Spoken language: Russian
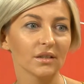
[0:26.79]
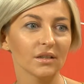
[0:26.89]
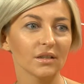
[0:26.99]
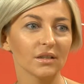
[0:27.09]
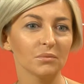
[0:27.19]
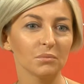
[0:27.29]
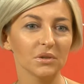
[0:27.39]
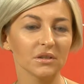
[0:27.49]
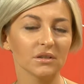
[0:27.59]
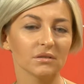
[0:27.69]
а,
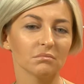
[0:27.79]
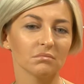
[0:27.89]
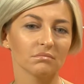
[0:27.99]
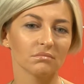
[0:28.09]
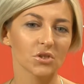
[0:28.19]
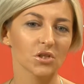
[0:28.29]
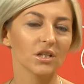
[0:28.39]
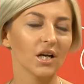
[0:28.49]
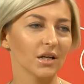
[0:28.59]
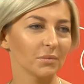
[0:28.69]
мы
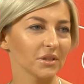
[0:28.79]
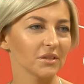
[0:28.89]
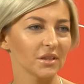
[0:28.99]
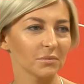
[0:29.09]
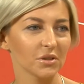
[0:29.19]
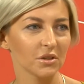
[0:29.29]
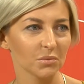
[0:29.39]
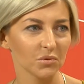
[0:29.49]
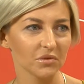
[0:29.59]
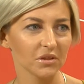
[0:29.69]
желаем и надеемся
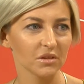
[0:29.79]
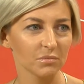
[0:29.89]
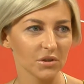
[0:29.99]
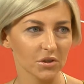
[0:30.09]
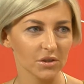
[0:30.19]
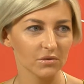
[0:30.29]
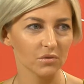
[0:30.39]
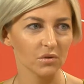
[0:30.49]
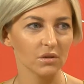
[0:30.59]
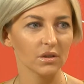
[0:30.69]
там увидеть большинство